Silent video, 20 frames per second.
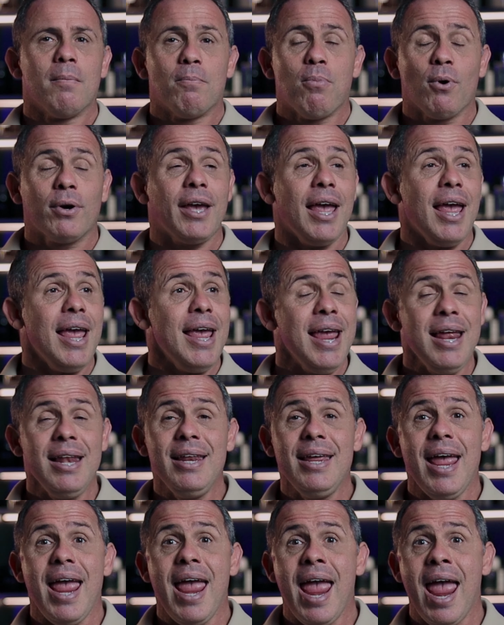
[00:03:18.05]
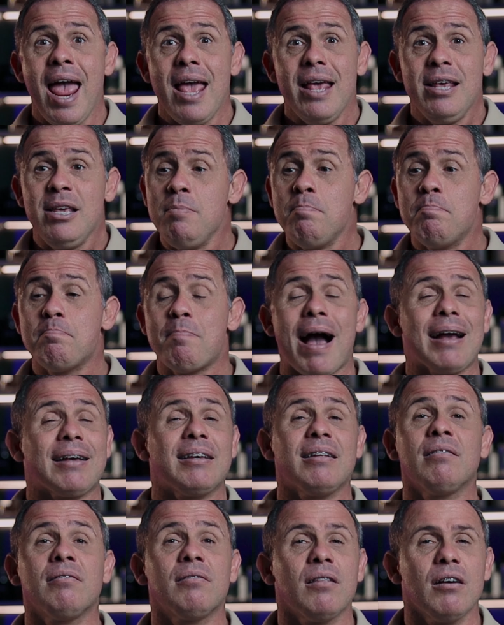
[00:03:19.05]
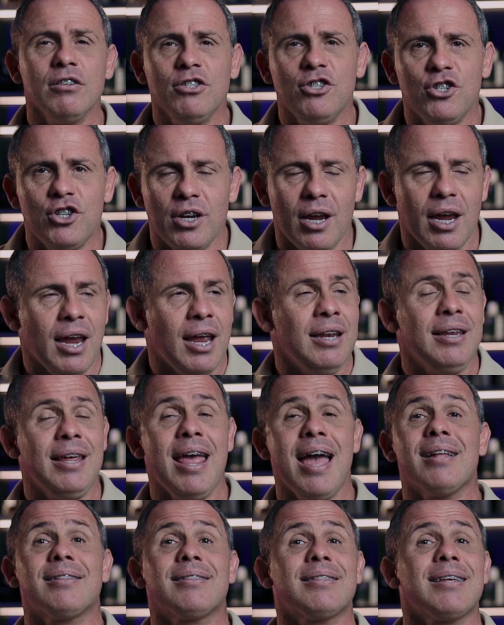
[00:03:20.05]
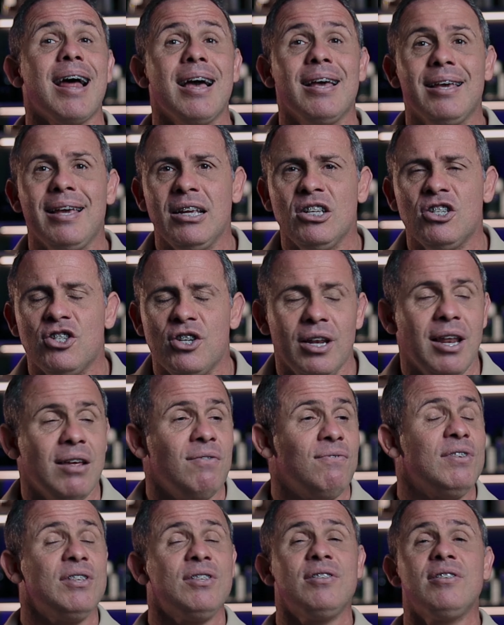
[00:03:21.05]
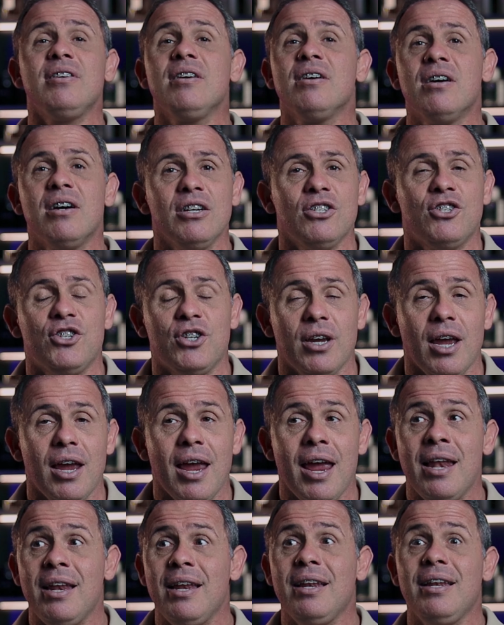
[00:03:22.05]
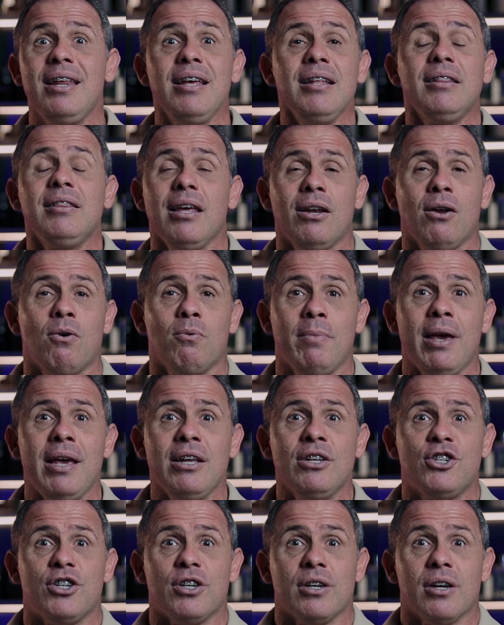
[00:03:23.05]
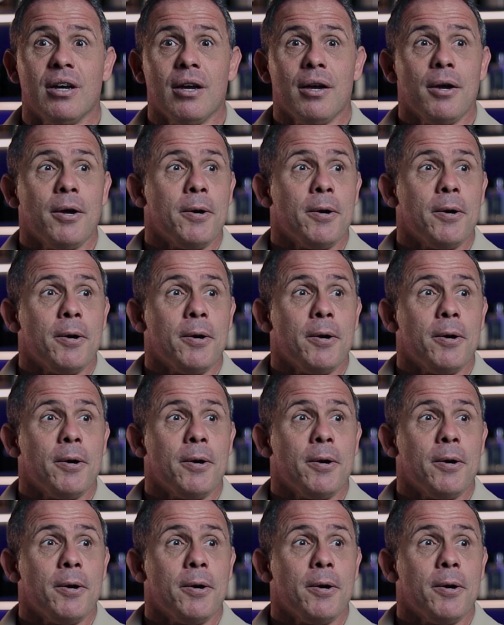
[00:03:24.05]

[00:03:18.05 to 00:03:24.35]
Porque ele é impactante, ele é atraente, ele é viciante, ele literalmente